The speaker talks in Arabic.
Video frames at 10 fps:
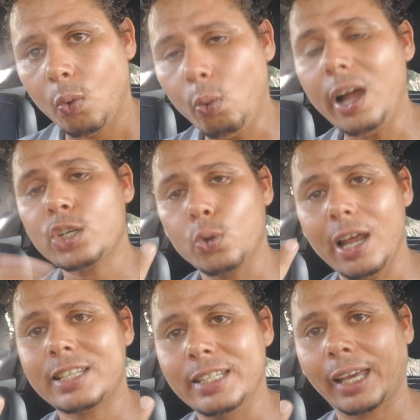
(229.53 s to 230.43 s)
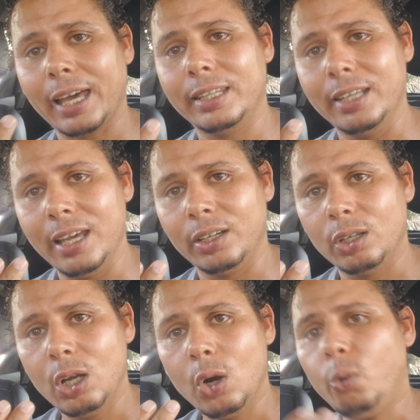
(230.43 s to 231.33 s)
وعاشوا الاصدقاء ديالي
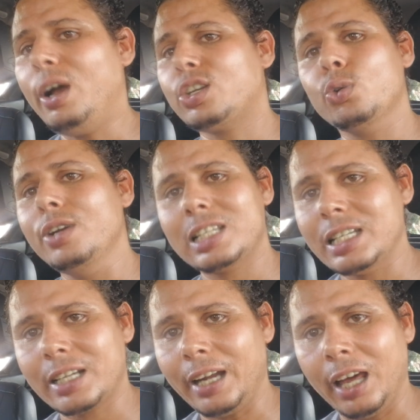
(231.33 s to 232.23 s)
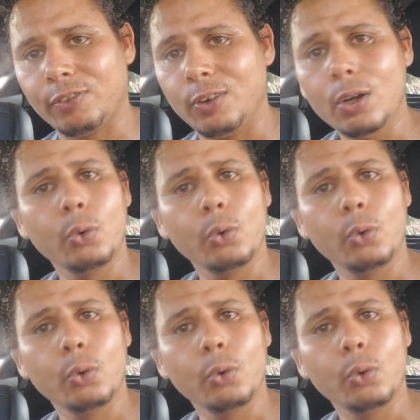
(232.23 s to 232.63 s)
وعاشوا الناس اللي كنعرف